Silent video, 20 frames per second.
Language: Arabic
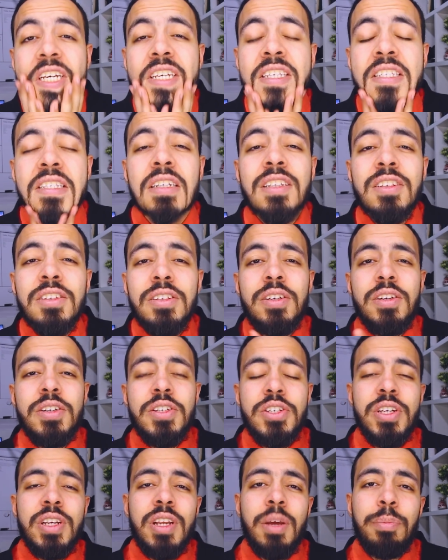ست
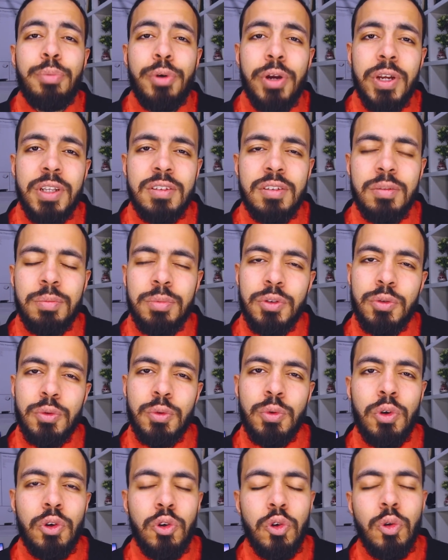ريجينا بريت
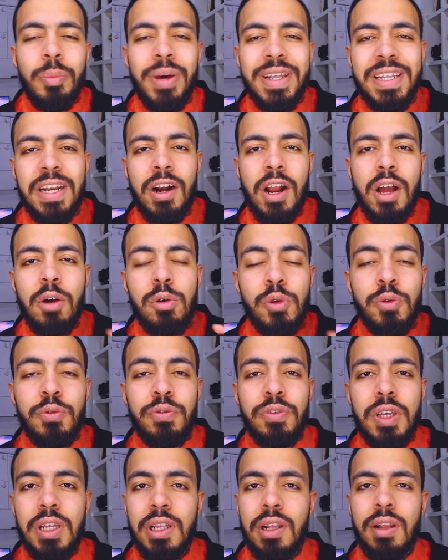بتقول no matter how you
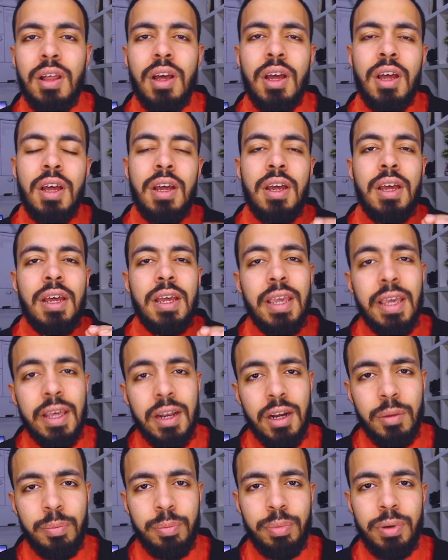feel
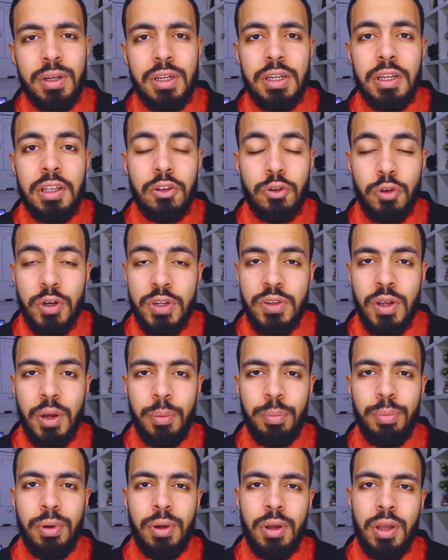get up dress
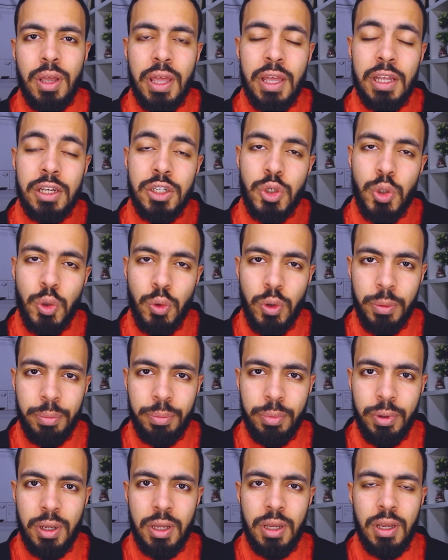up and show
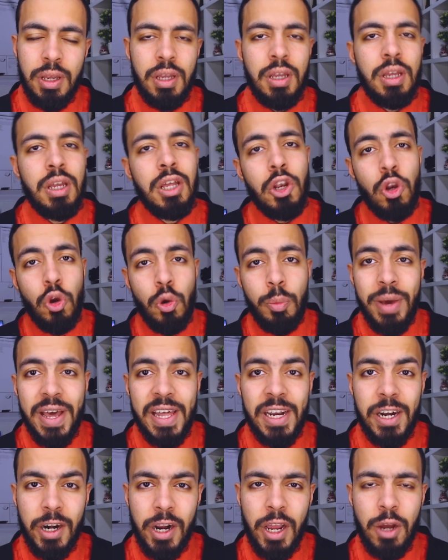up no
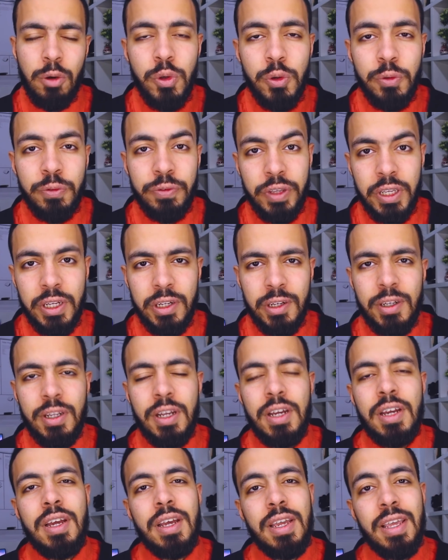matter how you feel
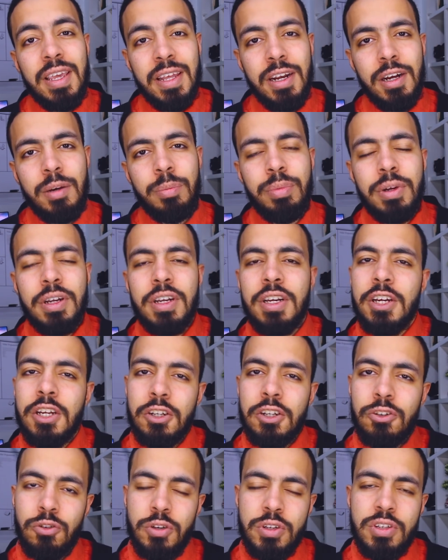get up
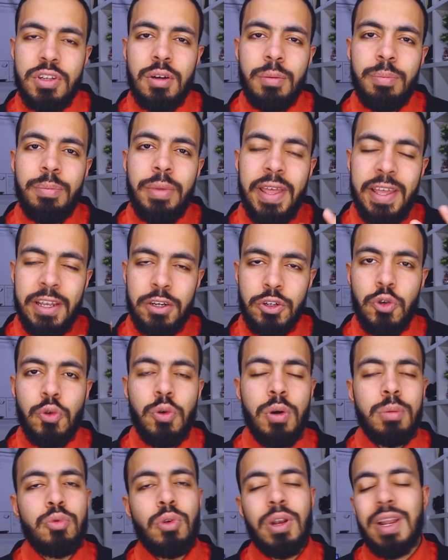dress up and
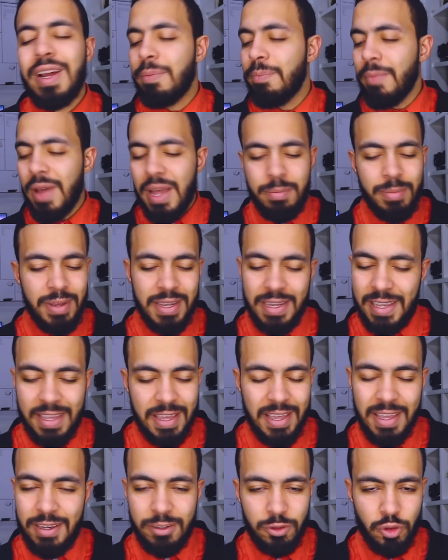show up تقول لك مهما
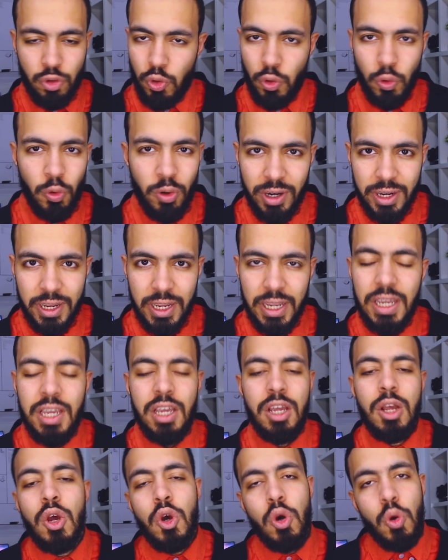كان شعورك
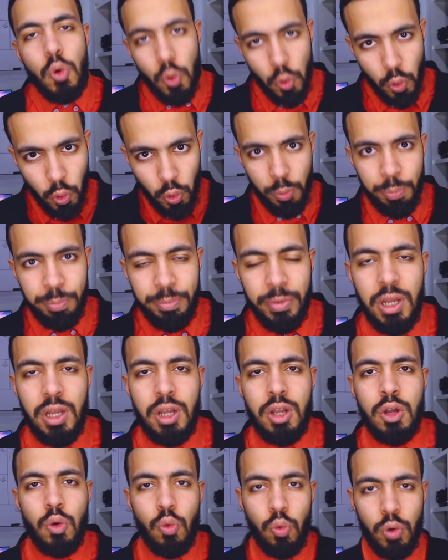ايه قوم
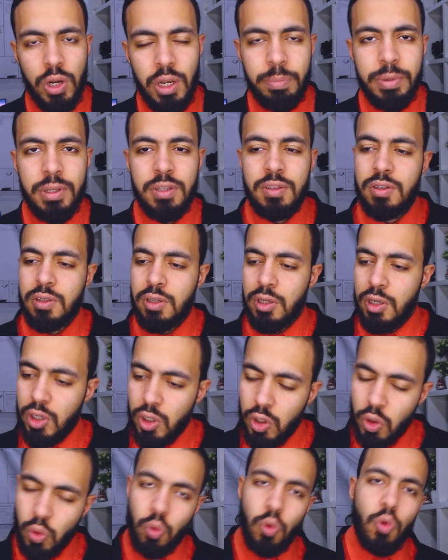والبس
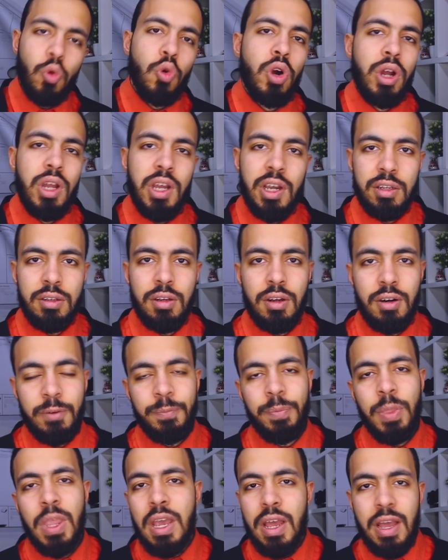وروح احضر
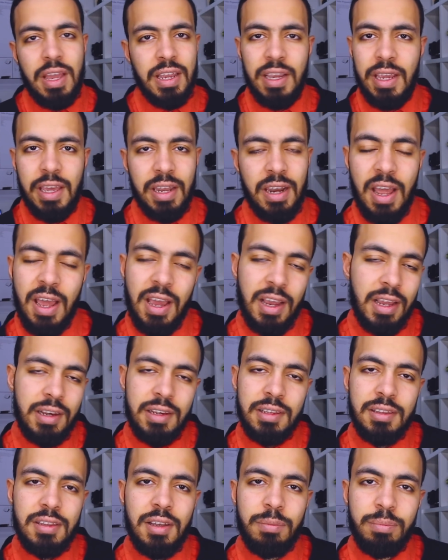ايا كان حاجه
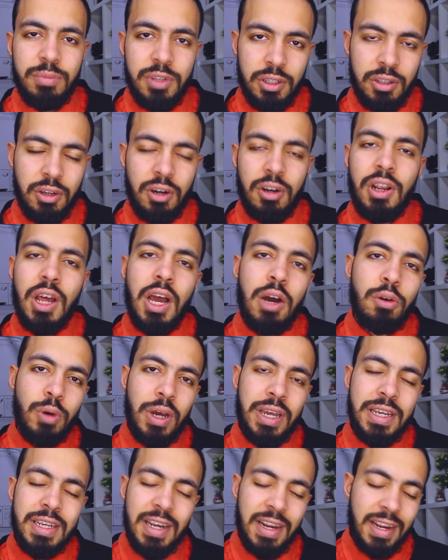اللي انت بتحضر لها
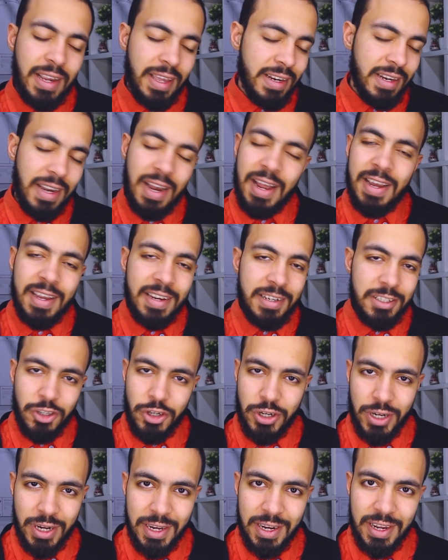او ايا كان الحاجه اللي انت
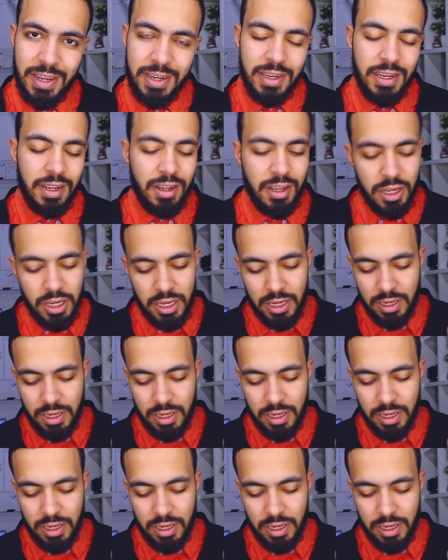شغال عليها